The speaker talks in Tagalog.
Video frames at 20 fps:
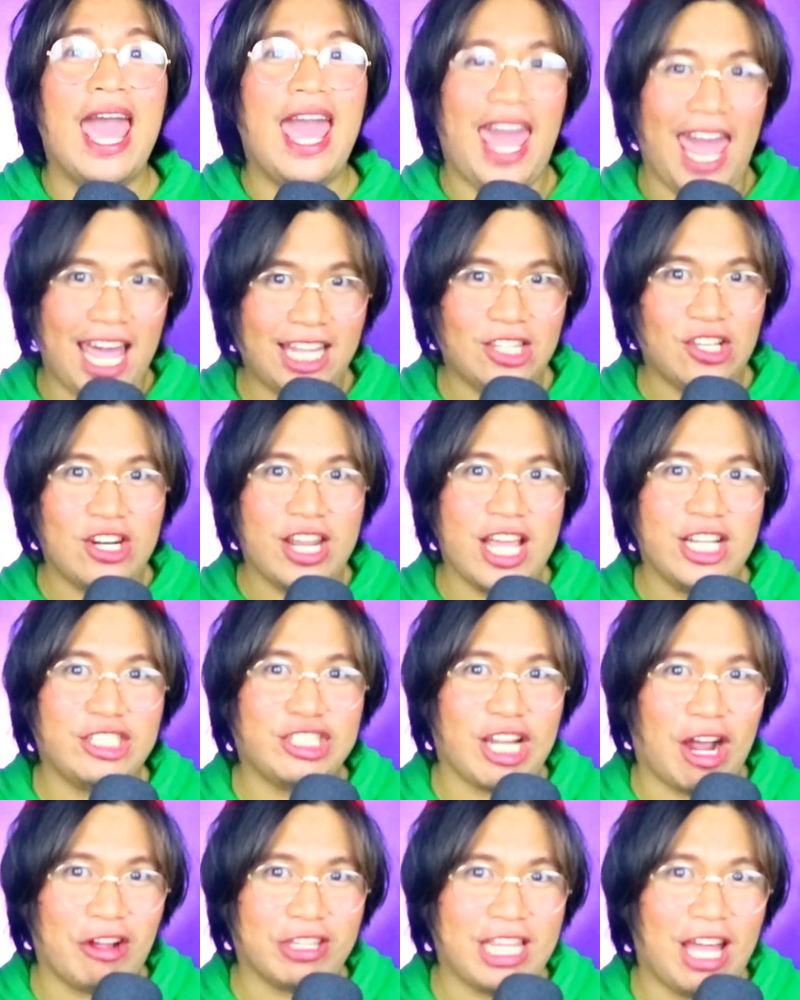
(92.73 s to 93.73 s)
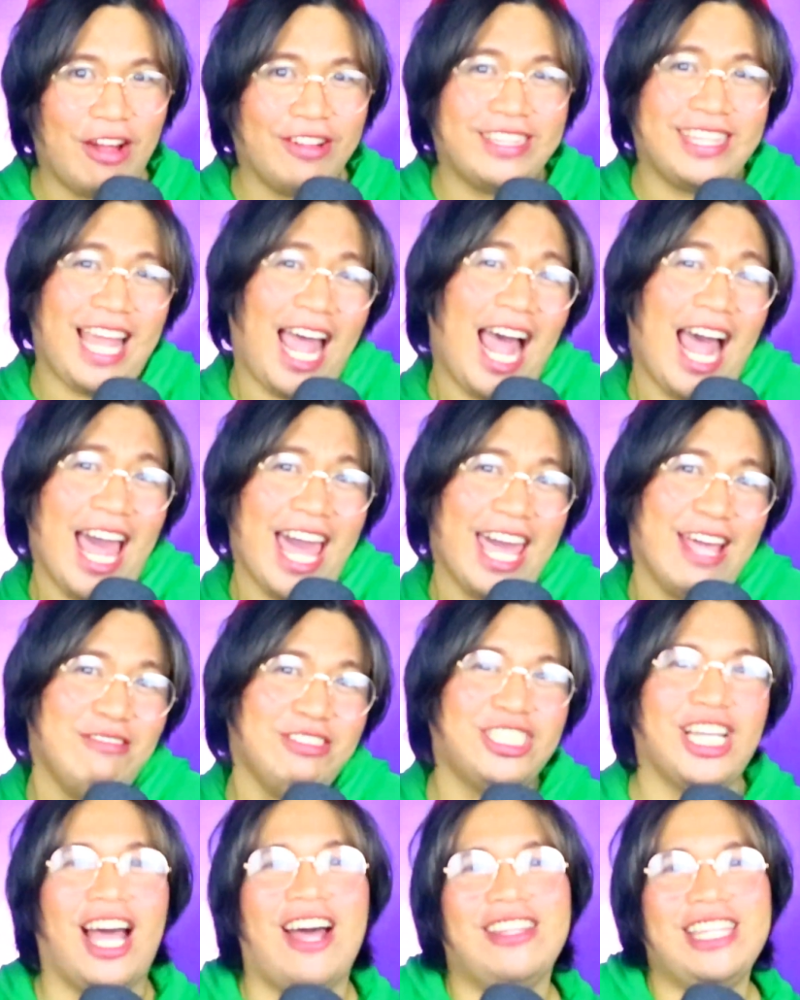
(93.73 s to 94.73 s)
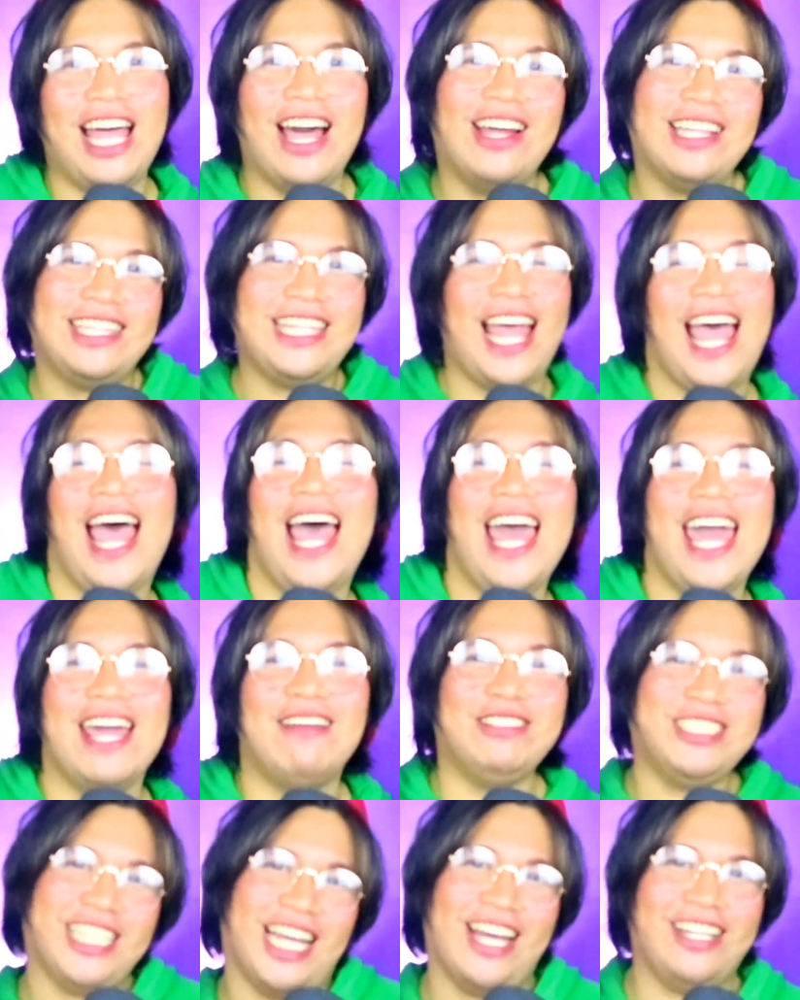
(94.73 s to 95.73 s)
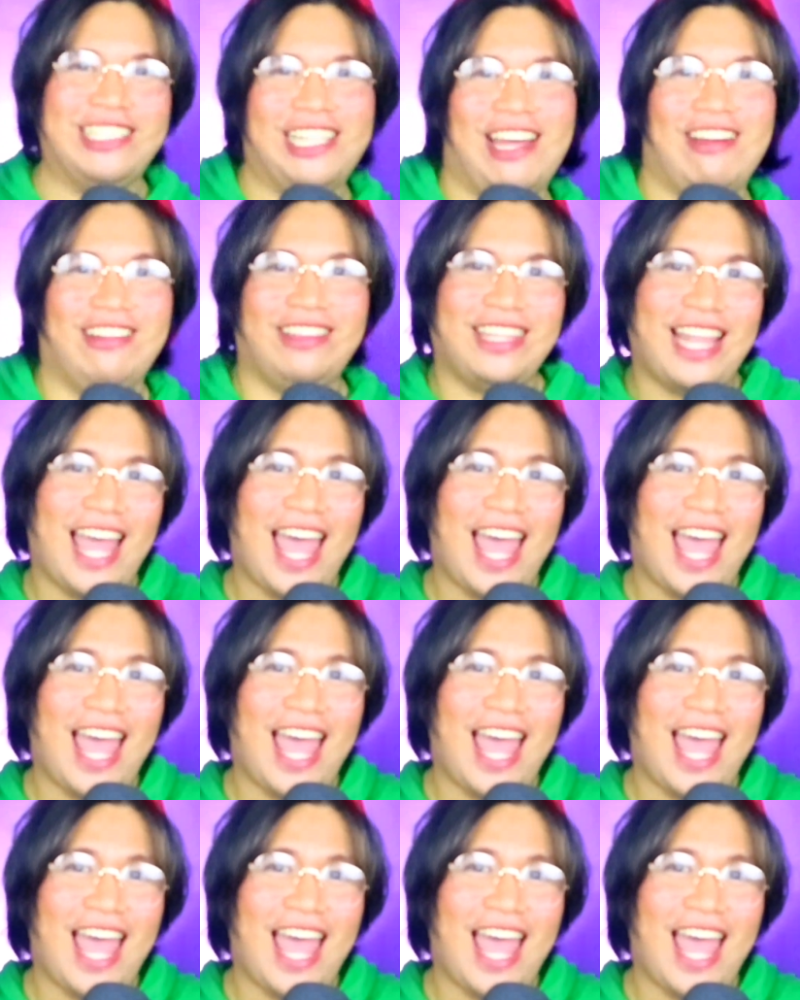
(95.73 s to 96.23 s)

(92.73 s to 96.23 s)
eto na yung shoutout time, shoutout time, shoutout